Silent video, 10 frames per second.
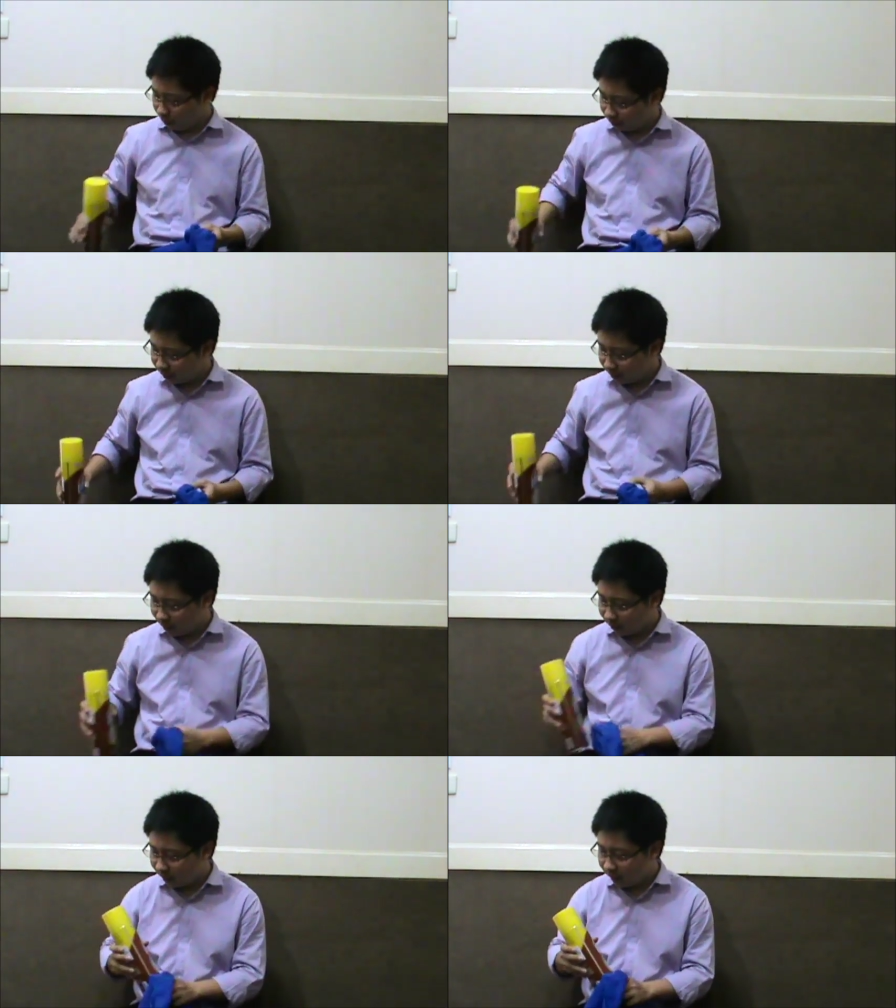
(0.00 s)
ผมจะบ
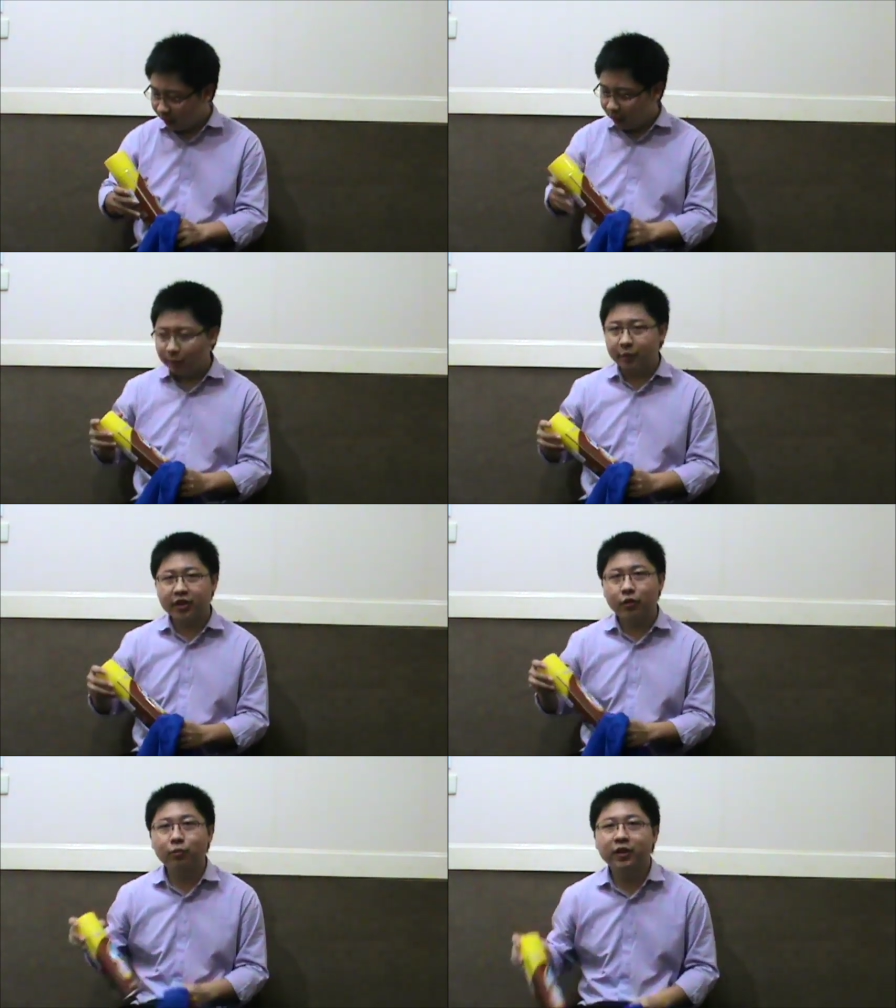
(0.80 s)
อกว่ามัน
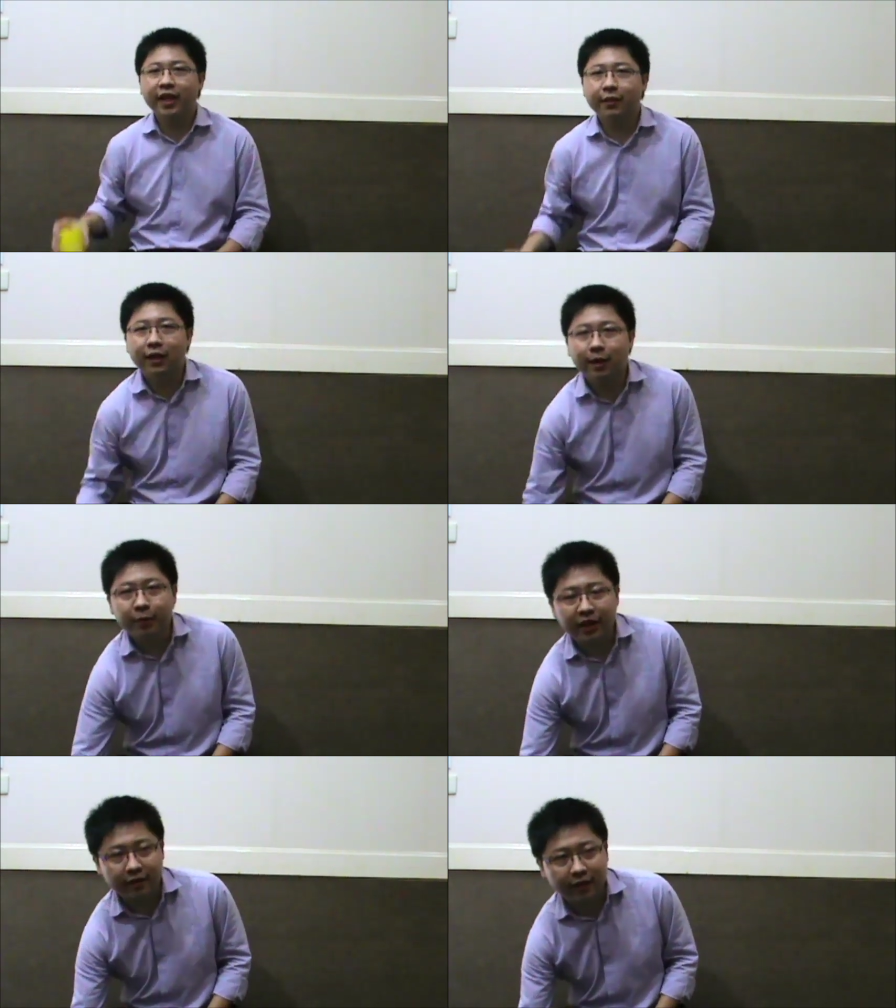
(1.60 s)
จะคุ้มยังไงเวลา
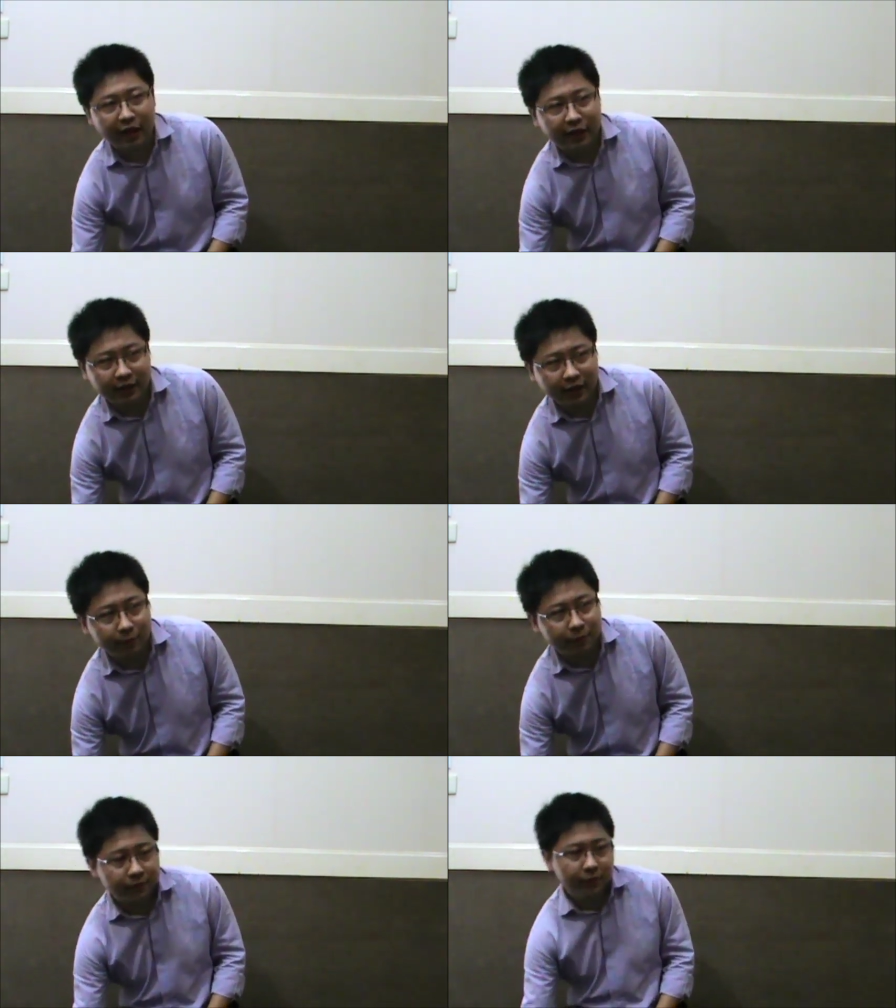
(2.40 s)
เปลี่ยนสายนะครั
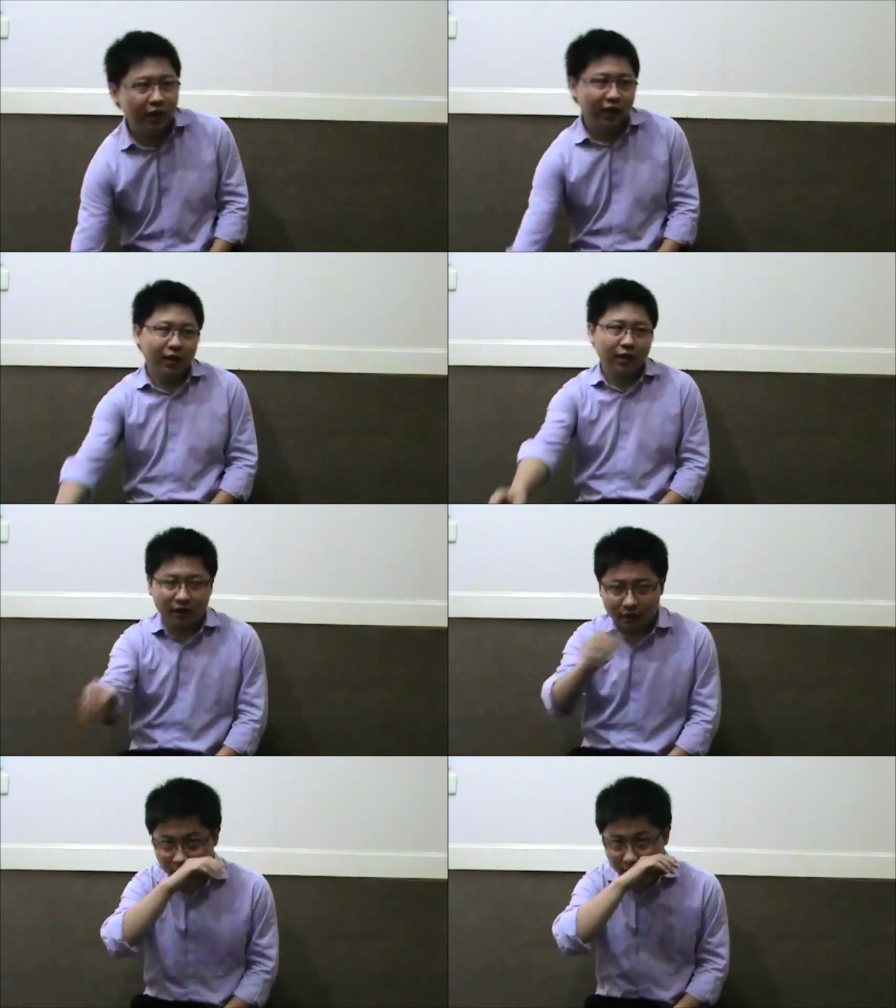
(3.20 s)
บ
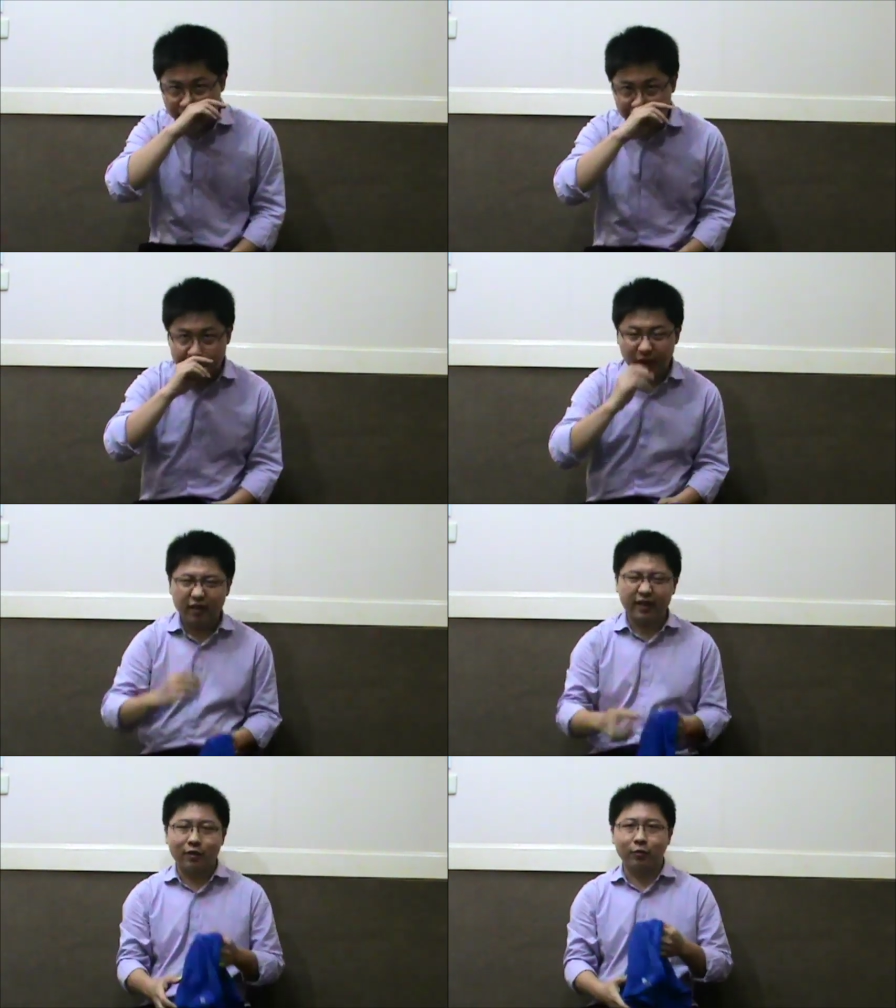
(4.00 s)
ก็เมื่อถอ
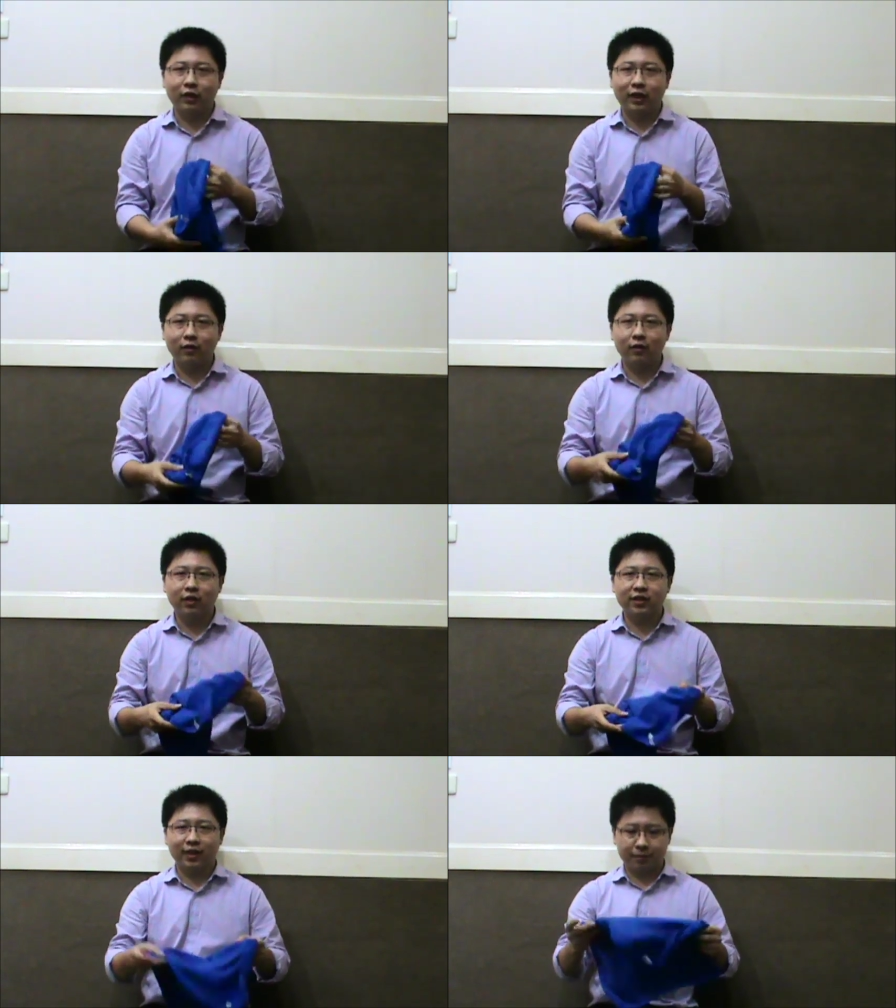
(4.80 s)
ดสายหมดแล้วเรา
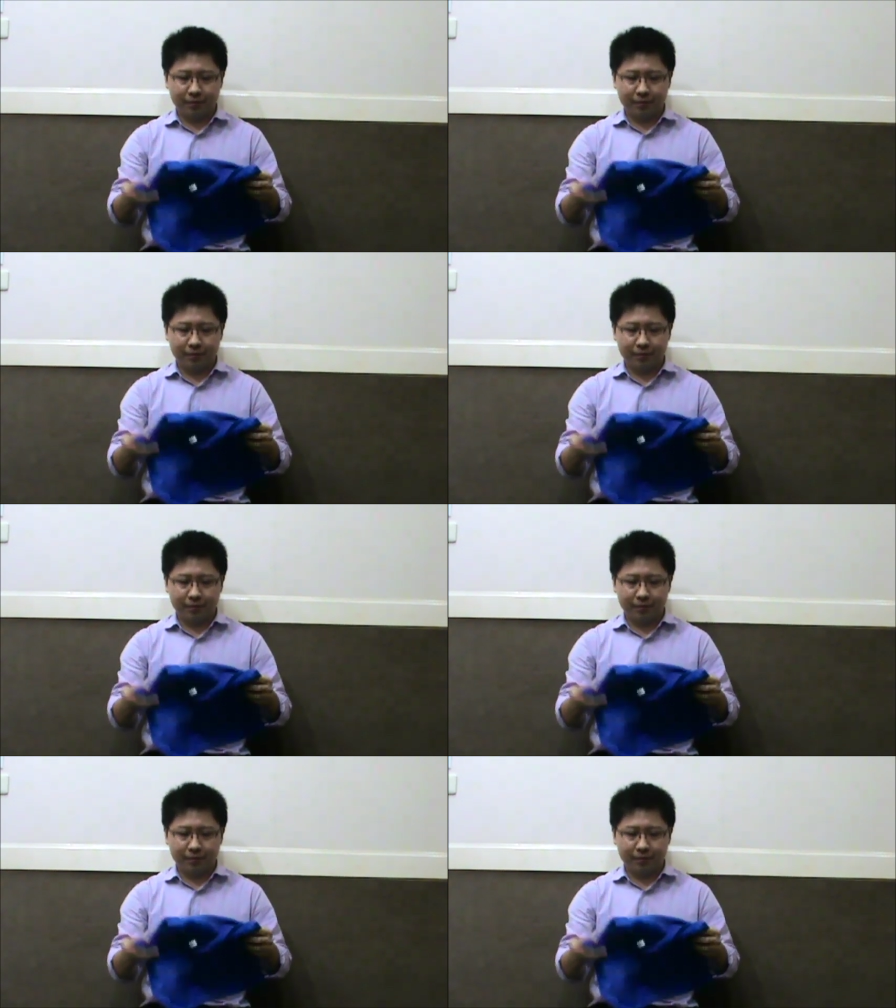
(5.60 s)
ก็จะ